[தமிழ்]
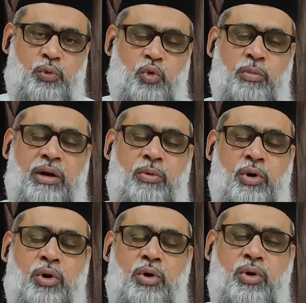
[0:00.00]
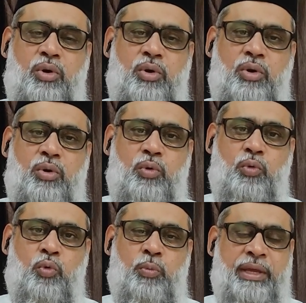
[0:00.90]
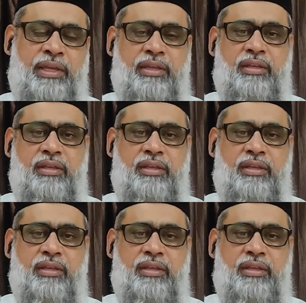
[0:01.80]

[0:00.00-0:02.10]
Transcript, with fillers: ஒகுபாவோ உபை